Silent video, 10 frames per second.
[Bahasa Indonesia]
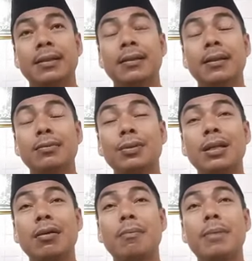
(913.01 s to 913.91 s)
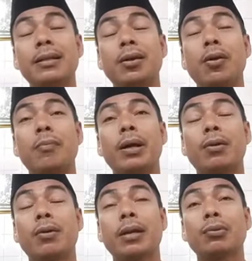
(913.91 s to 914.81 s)
Tentu
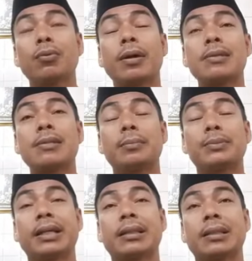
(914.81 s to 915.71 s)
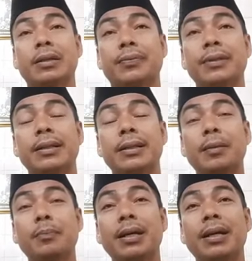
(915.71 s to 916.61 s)
jawaban-jawaban orang itu kan subjektif.
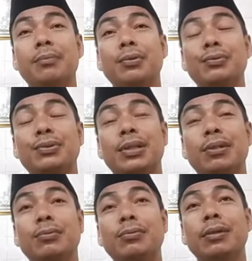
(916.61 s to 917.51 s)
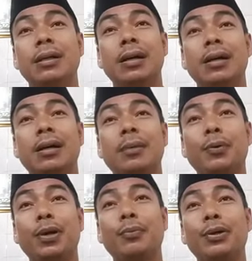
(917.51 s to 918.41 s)
Tetapi kan manusia tuh eh,
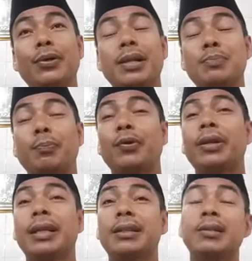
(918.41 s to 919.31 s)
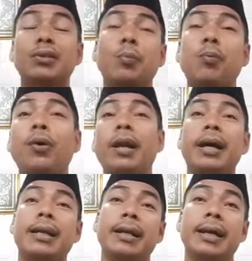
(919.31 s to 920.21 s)
apa namanya responden itu
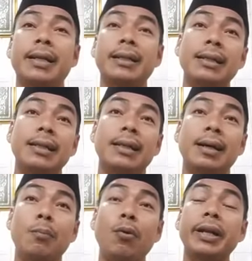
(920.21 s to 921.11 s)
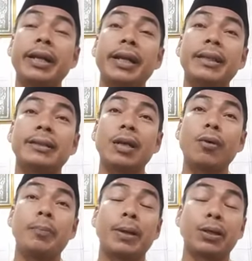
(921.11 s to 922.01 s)
terpola dengan model
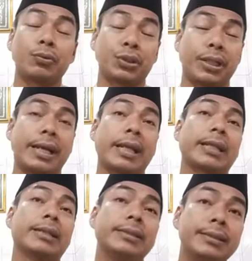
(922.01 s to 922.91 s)
jawaban kuesionernya.